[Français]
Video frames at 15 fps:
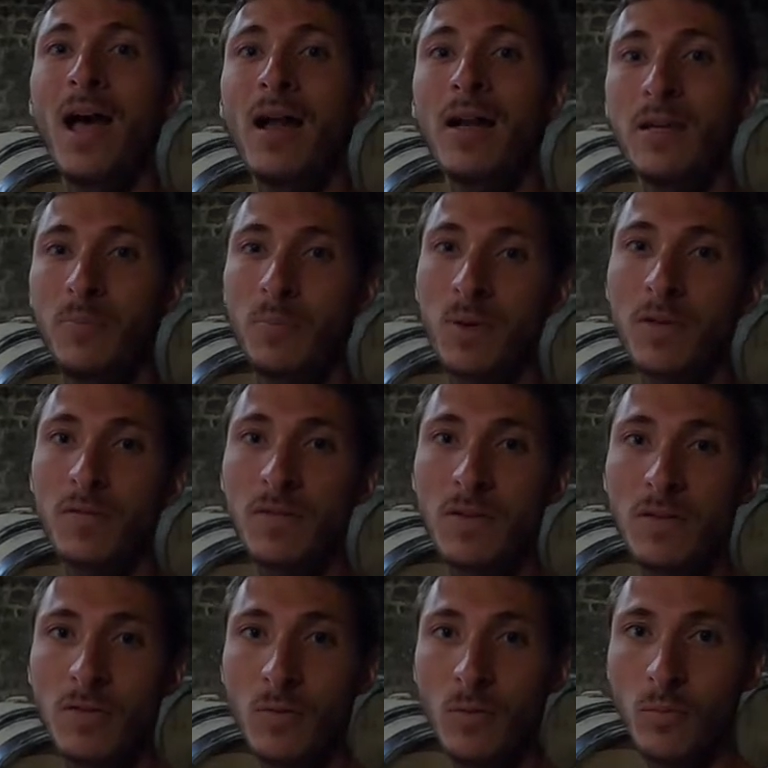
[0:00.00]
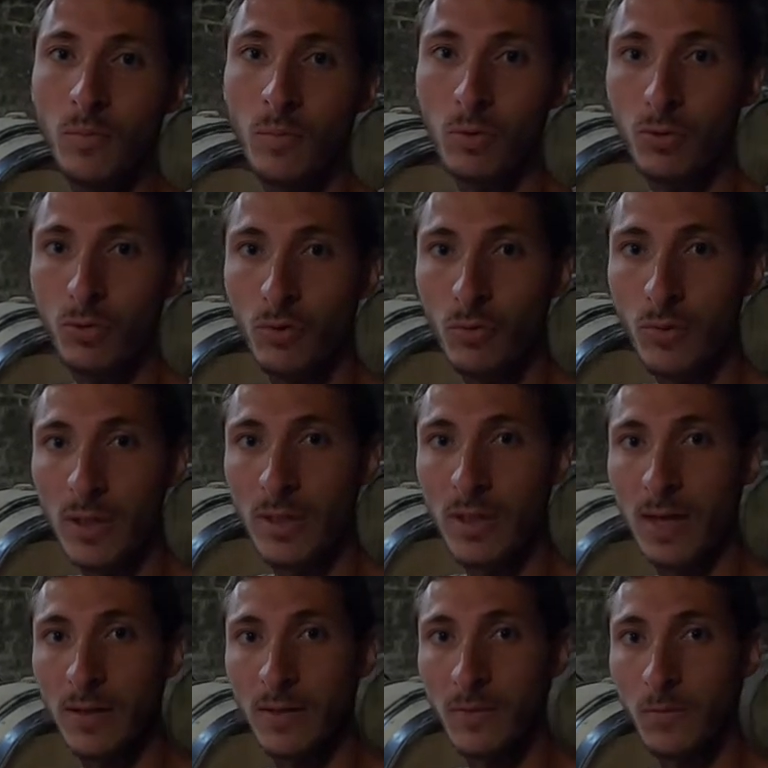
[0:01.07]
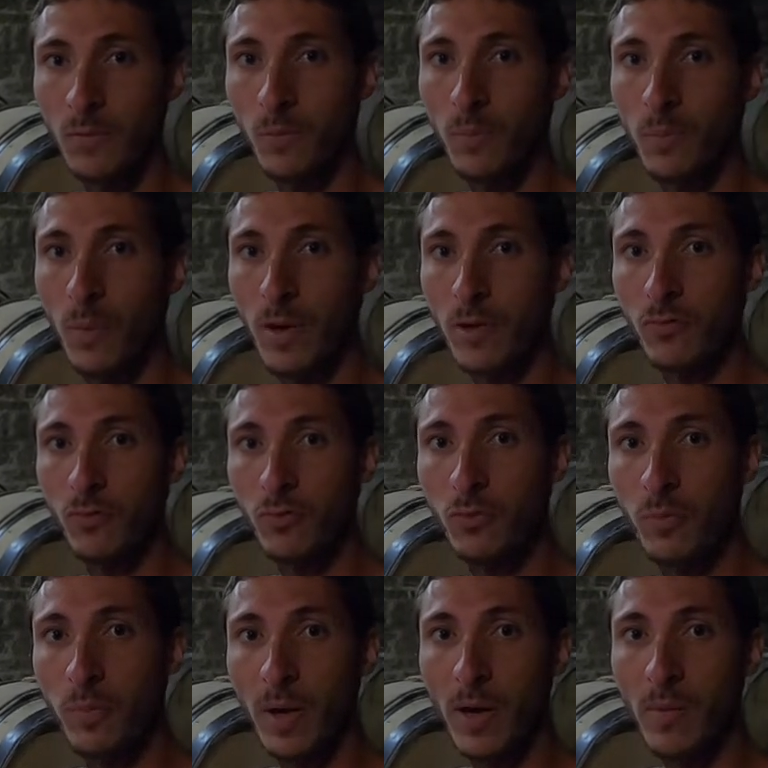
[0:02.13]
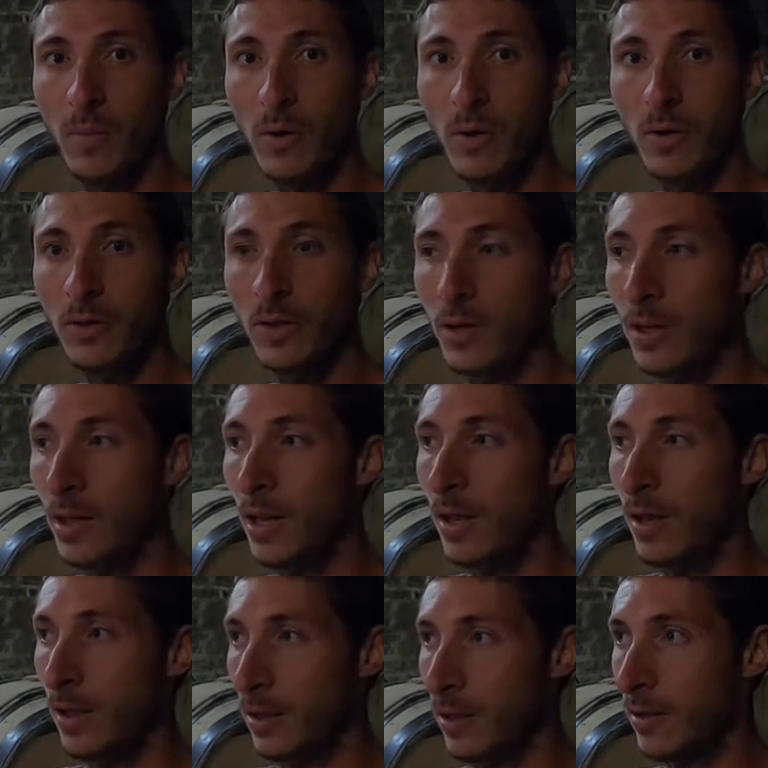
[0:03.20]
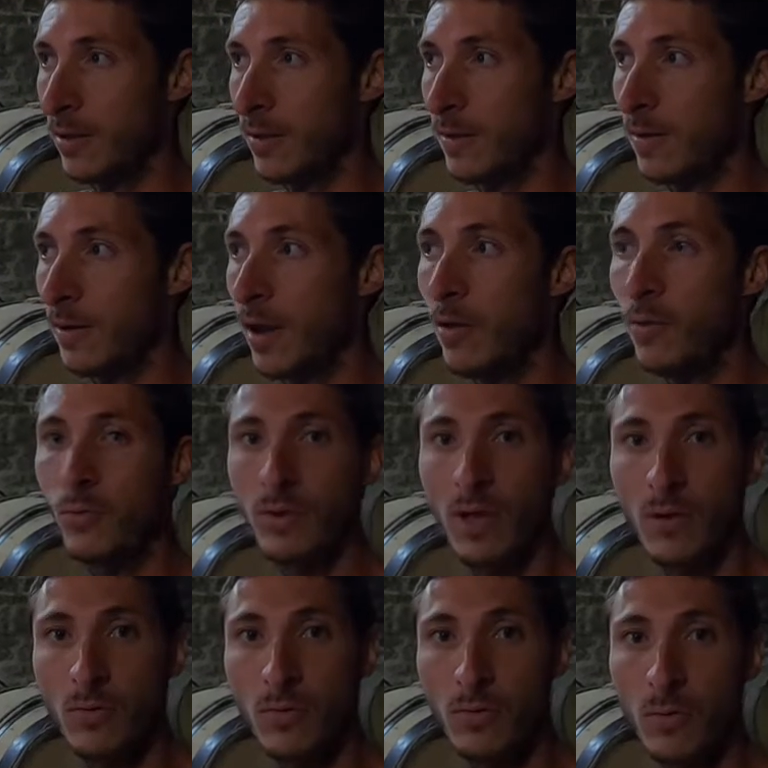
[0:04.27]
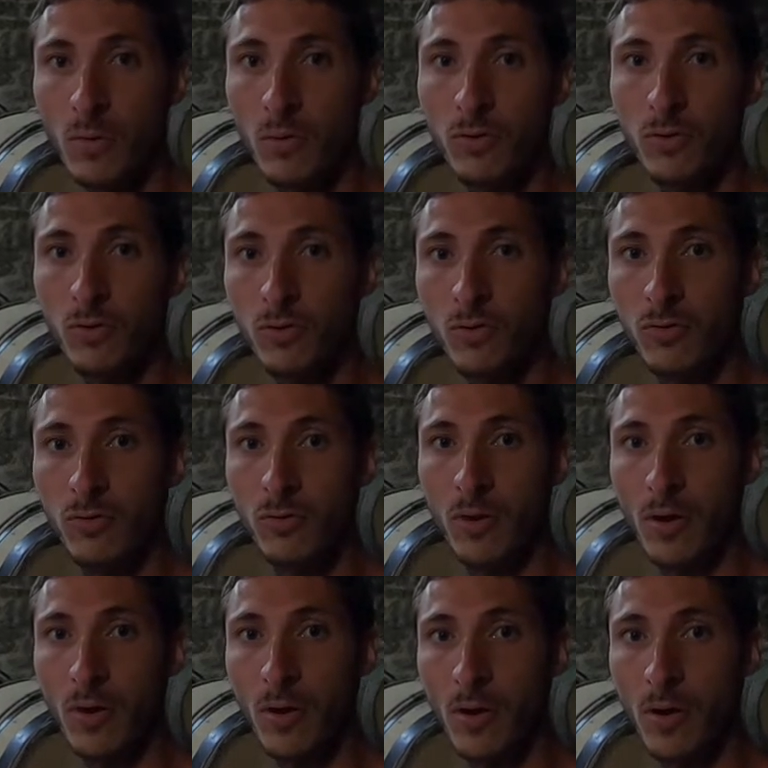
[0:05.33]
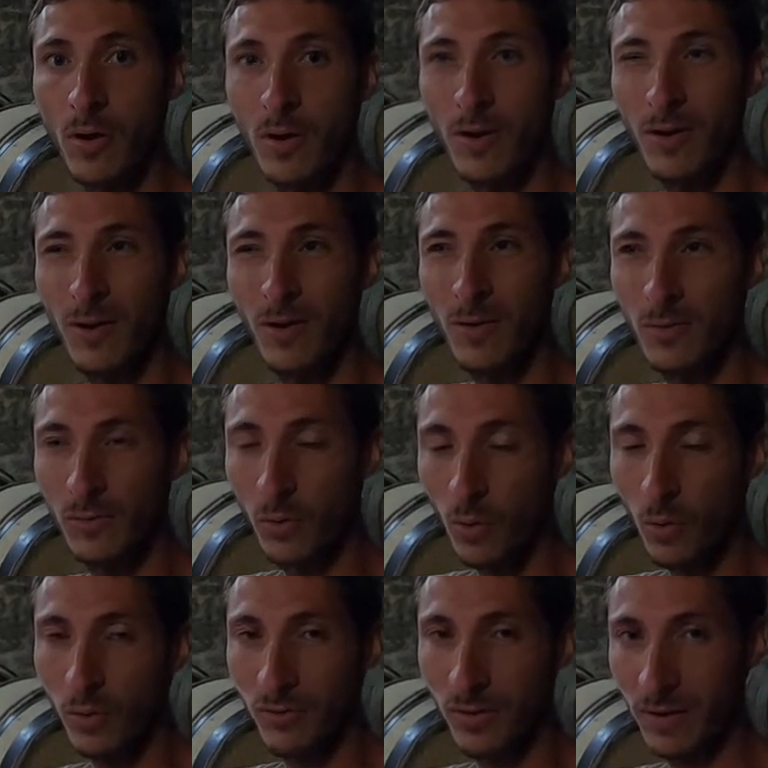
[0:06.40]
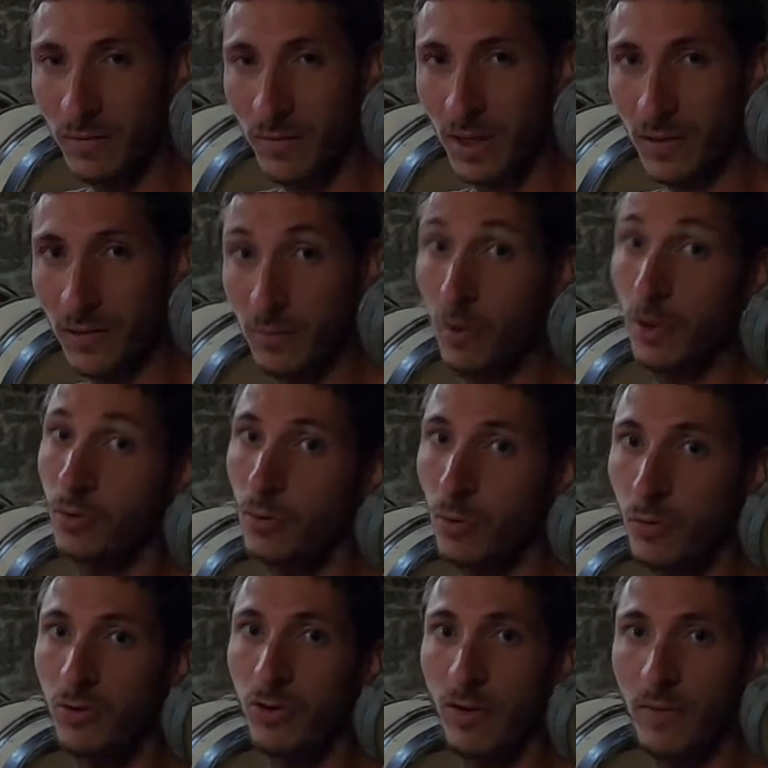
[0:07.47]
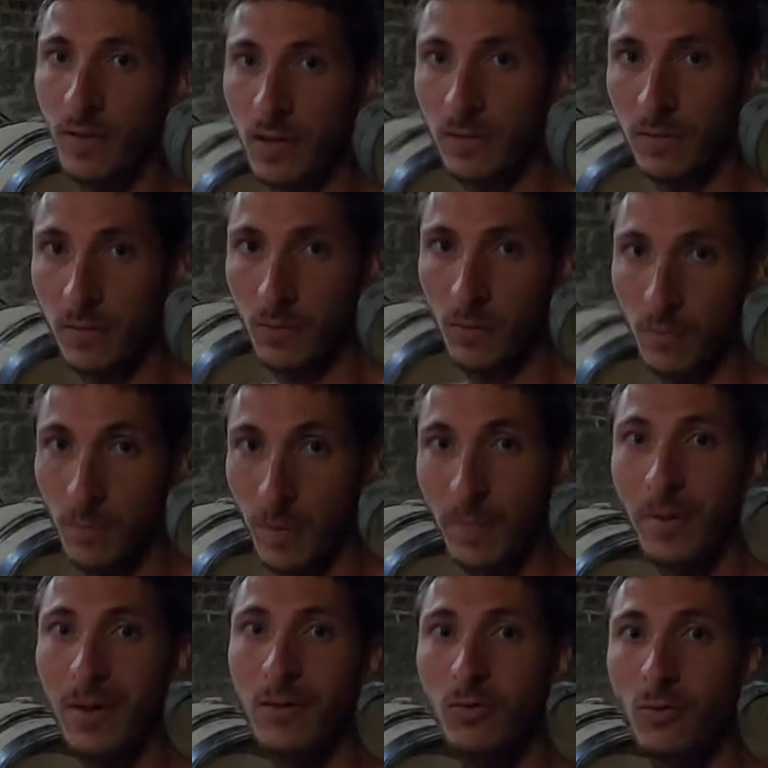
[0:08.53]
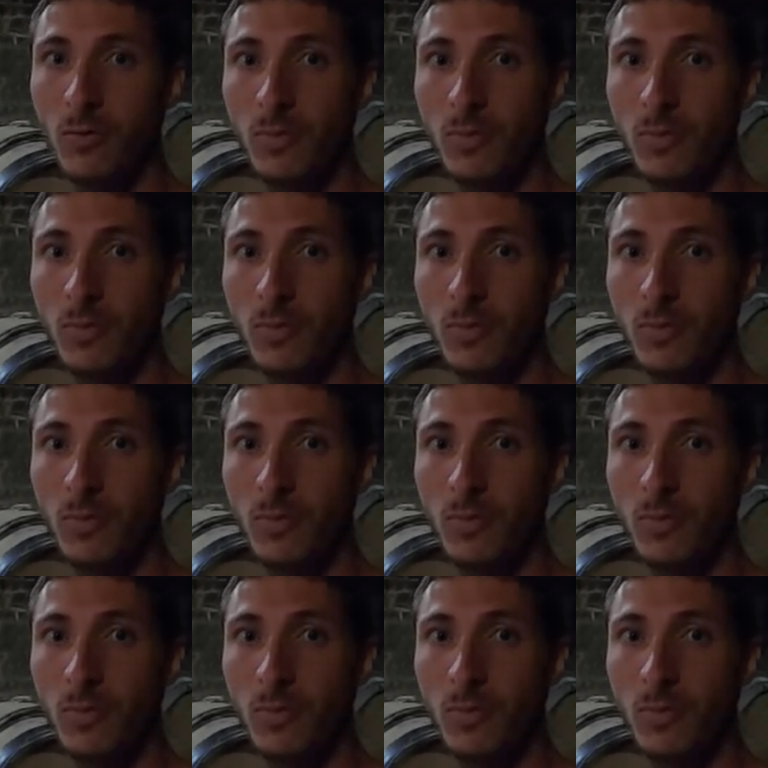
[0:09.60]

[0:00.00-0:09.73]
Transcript: Les prévisions pour ce week-end sont pas super bonnes. Euh, là, on a eu une grosse, euh, une grosse averse, ben, une grosse averse, pas mal de